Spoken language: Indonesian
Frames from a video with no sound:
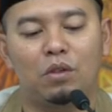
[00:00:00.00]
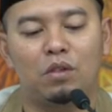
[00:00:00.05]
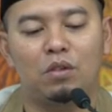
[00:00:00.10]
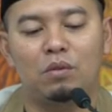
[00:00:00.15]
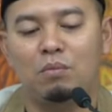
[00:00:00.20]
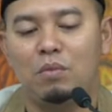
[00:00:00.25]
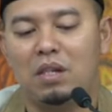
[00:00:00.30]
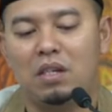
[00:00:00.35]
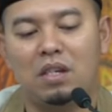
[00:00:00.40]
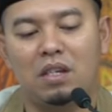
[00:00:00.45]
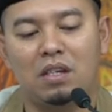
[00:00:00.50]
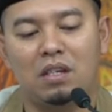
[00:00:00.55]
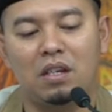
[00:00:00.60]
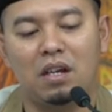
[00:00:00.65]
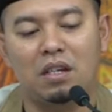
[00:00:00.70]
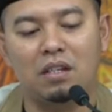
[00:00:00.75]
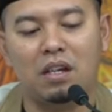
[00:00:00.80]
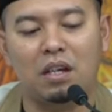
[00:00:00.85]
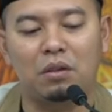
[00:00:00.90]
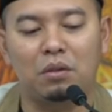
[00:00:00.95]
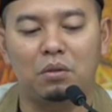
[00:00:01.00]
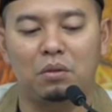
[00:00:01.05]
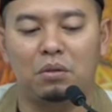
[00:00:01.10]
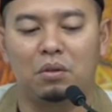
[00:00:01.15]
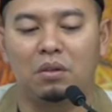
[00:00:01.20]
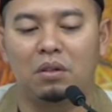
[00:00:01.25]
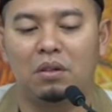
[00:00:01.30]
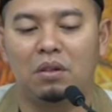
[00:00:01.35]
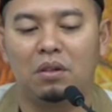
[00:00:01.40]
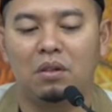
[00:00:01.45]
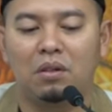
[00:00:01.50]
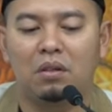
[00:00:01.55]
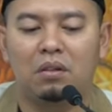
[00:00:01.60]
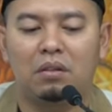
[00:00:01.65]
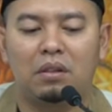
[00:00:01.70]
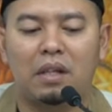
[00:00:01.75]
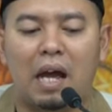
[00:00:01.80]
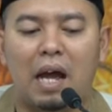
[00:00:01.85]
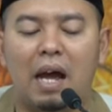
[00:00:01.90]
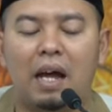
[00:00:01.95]
Terus bisik yang satu,
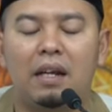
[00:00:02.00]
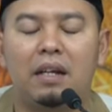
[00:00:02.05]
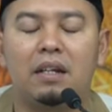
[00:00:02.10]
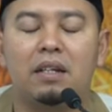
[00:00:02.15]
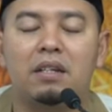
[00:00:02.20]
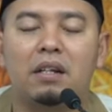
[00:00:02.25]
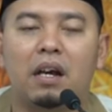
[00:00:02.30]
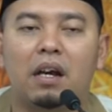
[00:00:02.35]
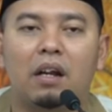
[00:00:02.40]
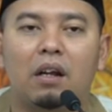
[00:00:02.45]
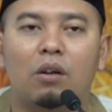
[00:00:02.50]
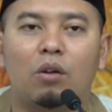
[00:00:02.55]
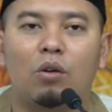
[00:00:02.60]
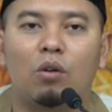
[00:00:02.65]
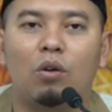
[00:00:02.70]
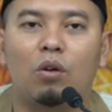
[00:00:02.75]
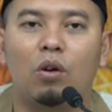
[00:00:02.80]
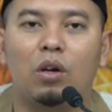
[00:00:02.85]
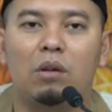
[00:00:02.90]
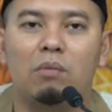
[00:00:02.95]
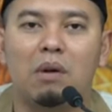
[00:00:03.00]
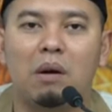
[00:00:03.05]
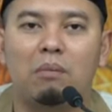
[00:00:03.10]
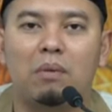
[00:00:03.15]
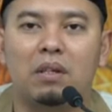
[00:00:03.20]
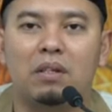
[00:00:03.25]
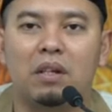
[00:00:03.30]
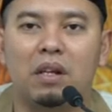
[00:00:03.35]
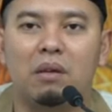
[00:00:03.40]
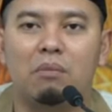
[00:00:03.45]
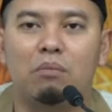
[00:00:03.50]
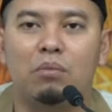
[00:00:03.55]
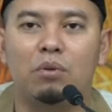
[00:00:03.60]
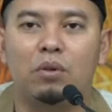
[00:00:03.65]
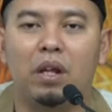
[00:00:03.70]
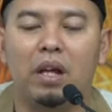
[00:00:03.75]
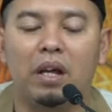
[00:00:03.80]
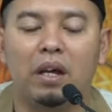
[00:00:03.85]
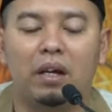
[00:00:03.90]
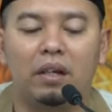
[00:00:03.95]
tak ada sekarang rokok 15
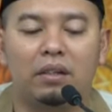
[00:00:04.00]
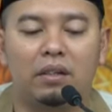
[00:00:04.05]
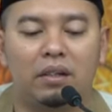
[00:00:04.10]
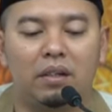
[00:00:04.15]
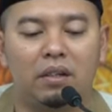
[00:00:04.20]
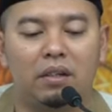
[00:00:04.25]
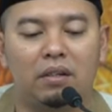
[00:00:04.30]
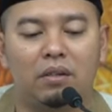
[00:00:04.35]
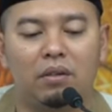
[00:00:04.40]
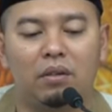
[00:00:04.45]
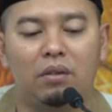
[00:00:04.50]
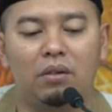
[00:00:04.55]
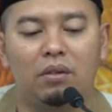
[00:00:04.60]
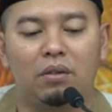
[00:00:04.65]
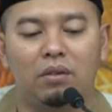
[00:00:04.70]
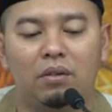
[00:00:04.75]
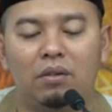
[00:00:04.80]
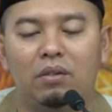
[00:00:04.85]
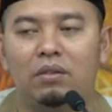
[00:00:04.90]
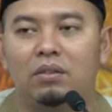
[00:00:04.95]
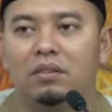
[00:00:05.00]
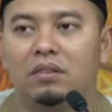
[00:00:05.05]
ribu dek, kata dia. Oh.